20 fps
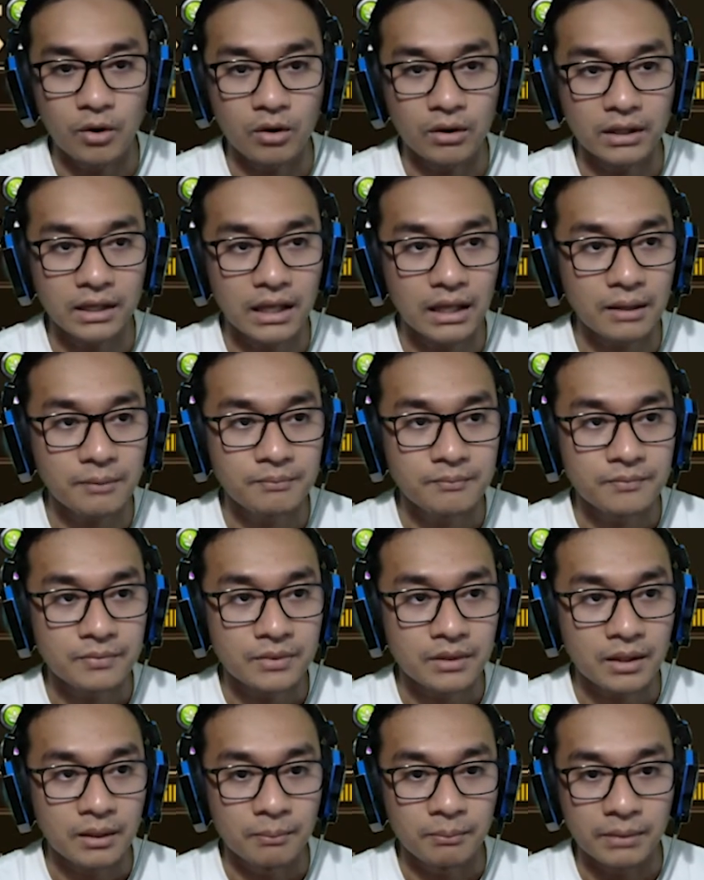Oke,
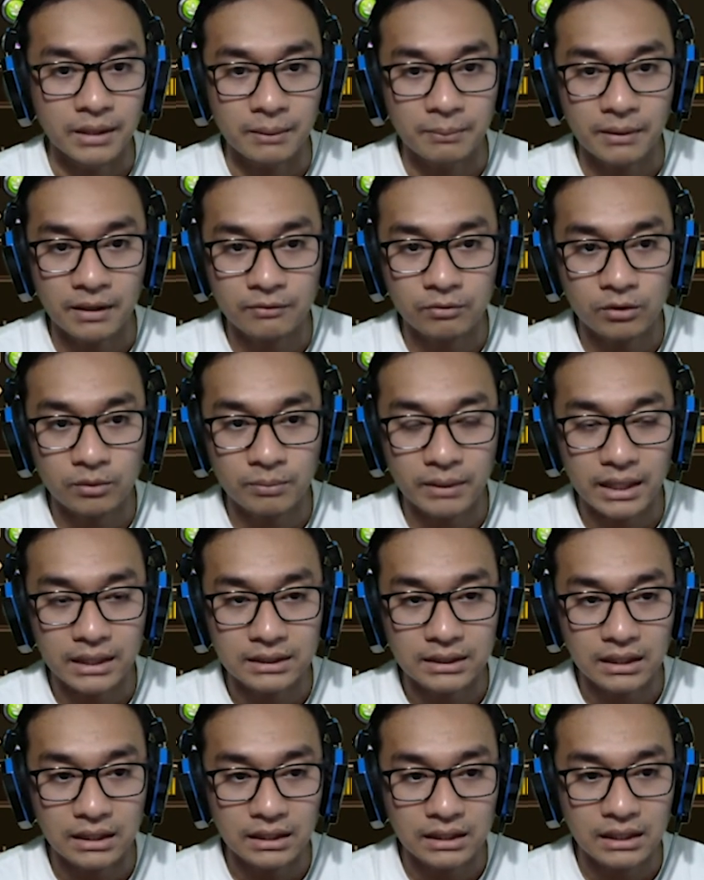prepare for
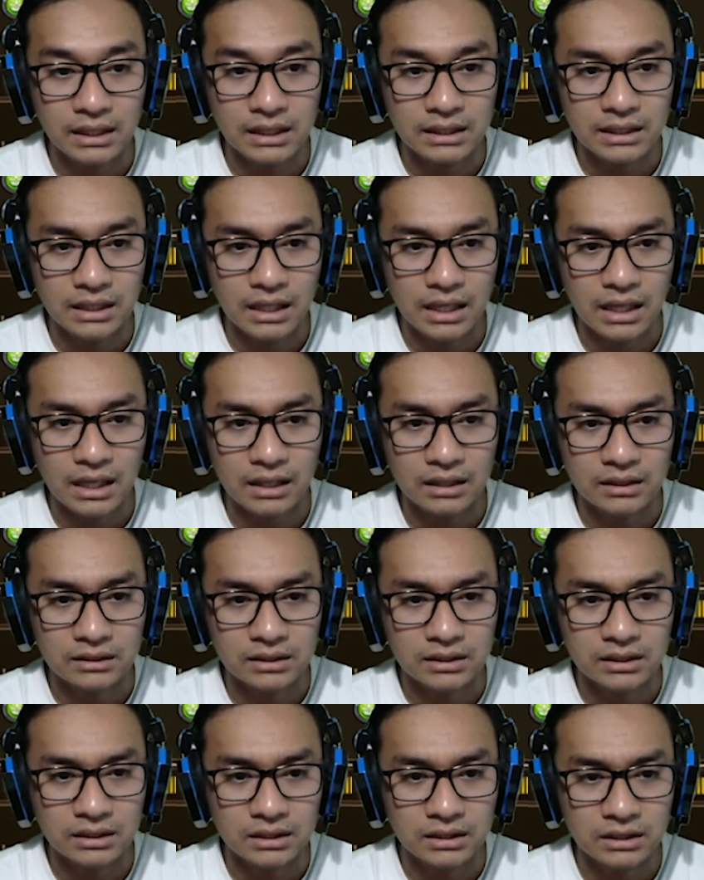battle. Ini adalah
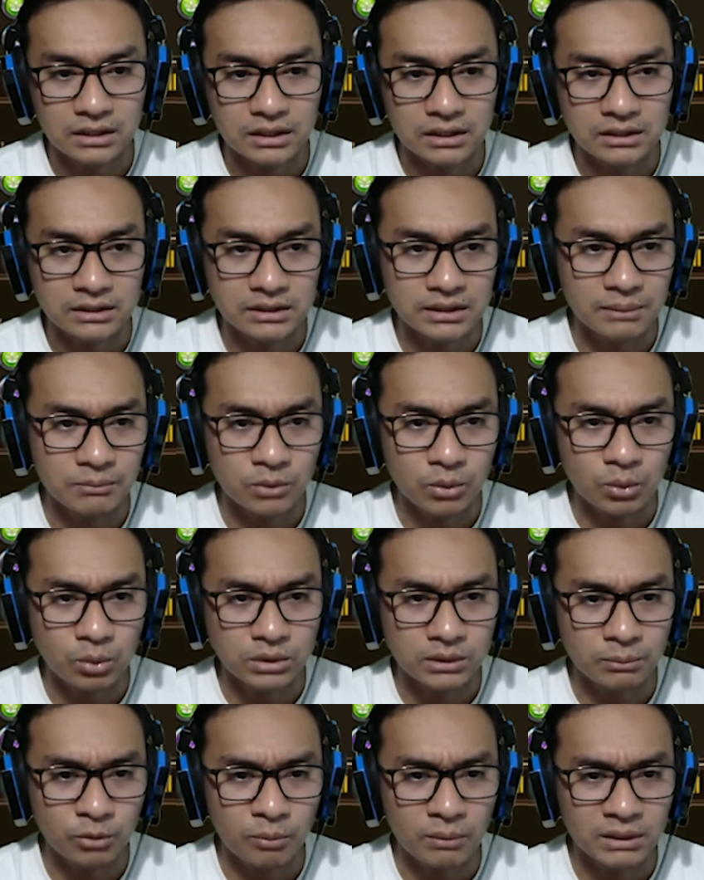uh, timku.
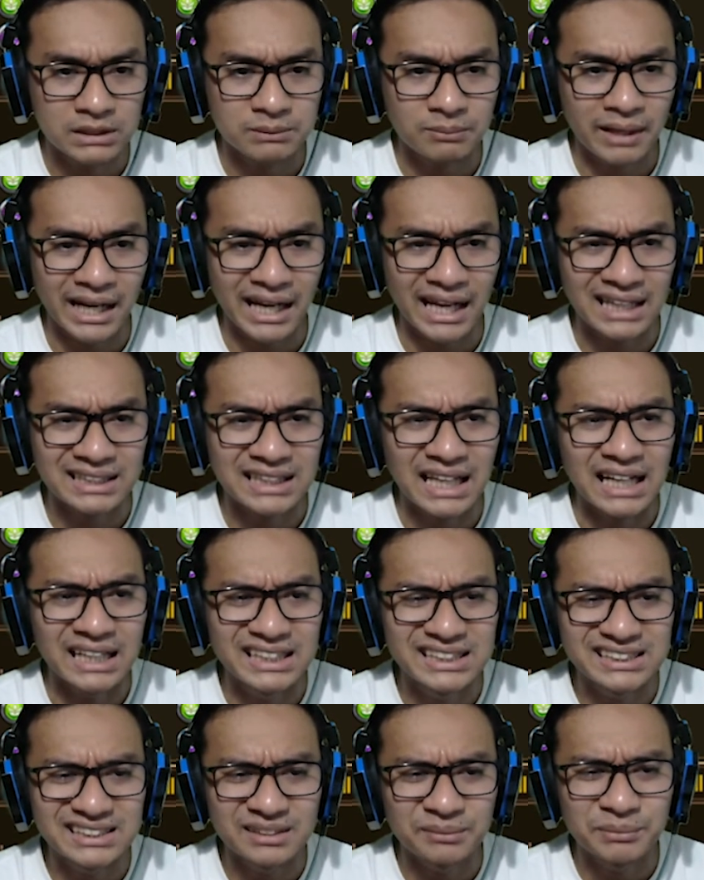Timku masih pakai yang
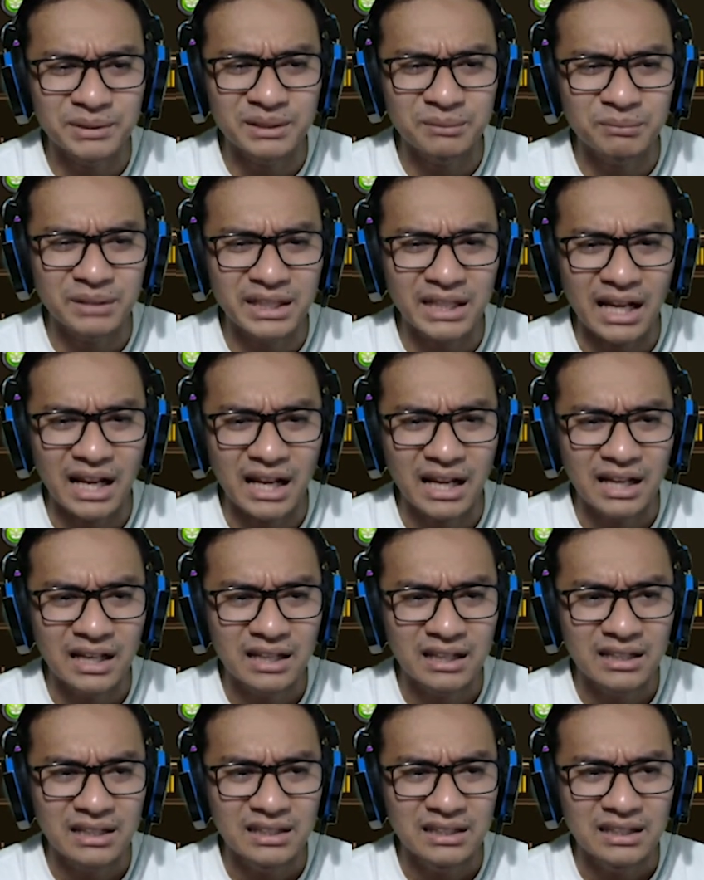tadi sih teman-teman ya.
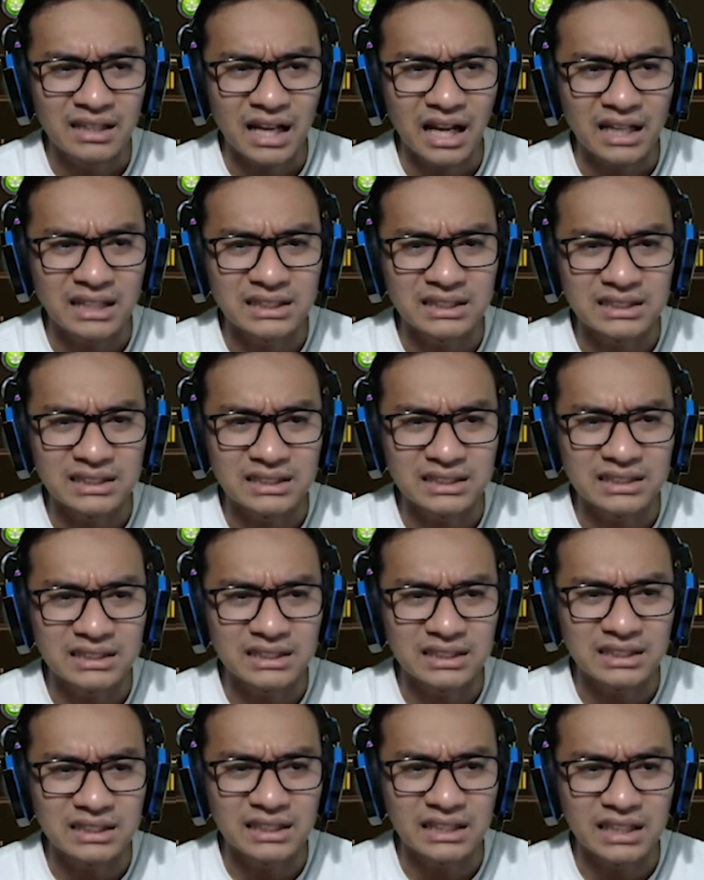Tadi,
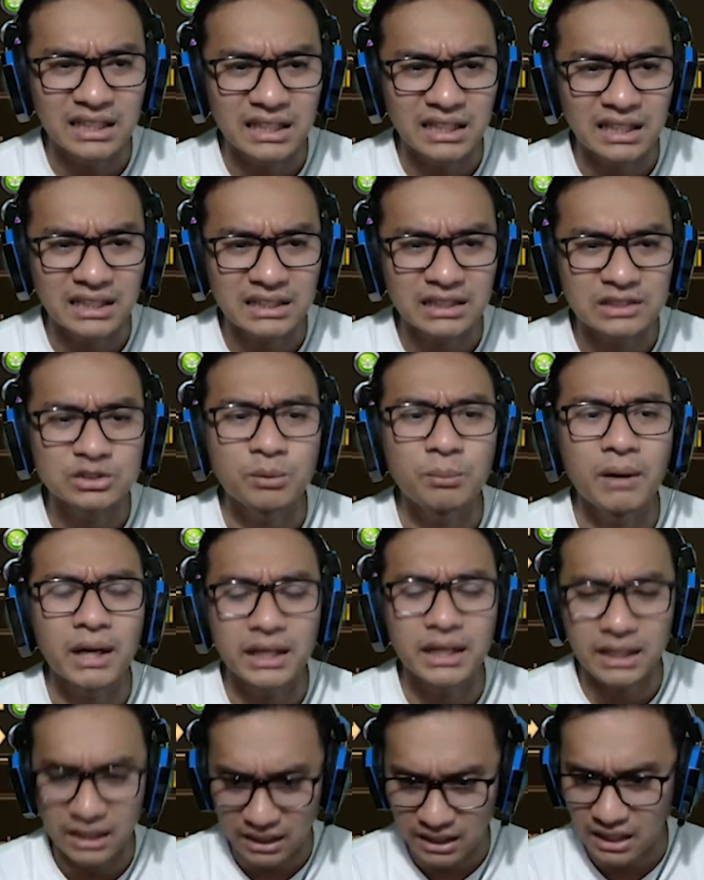ini kita coba
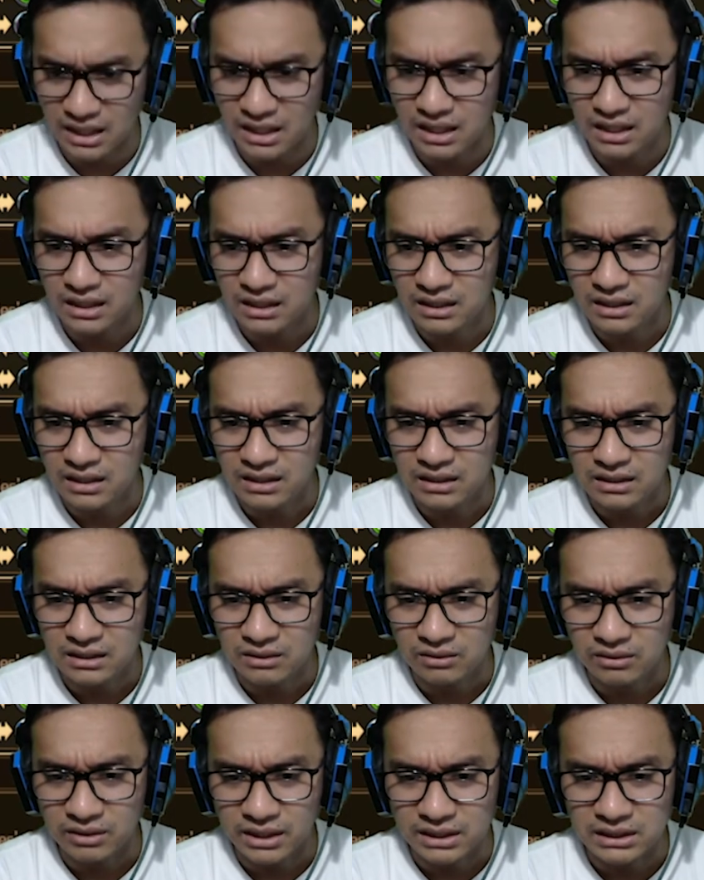deh ya.
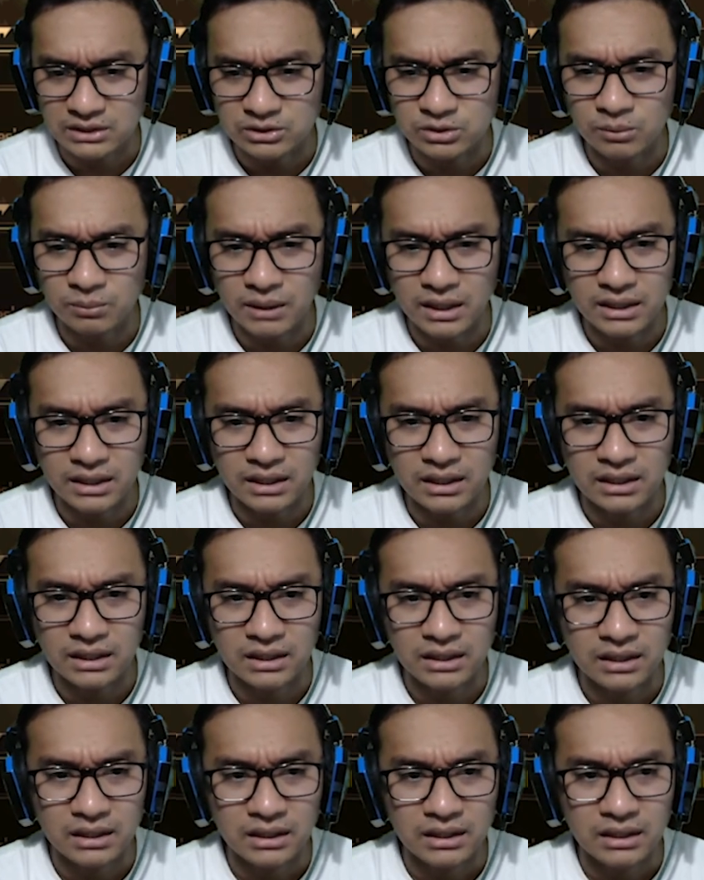Kita coba deh.
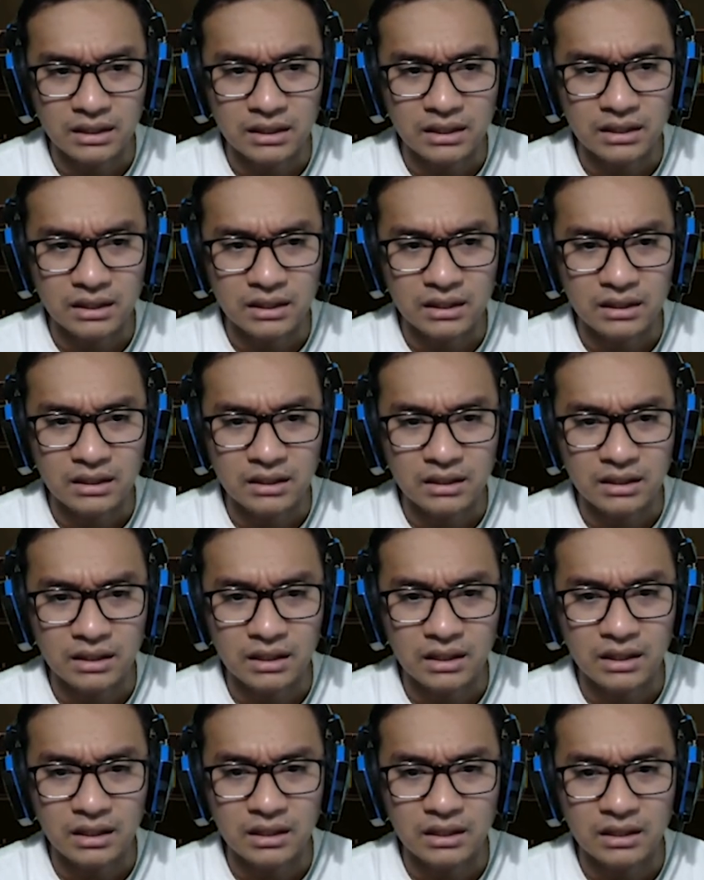
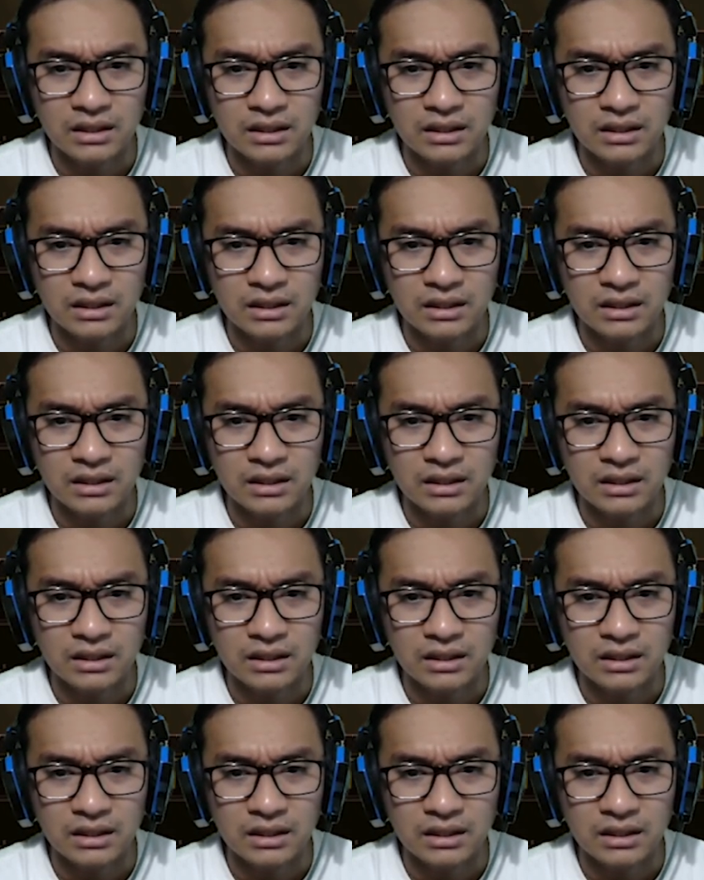Nah,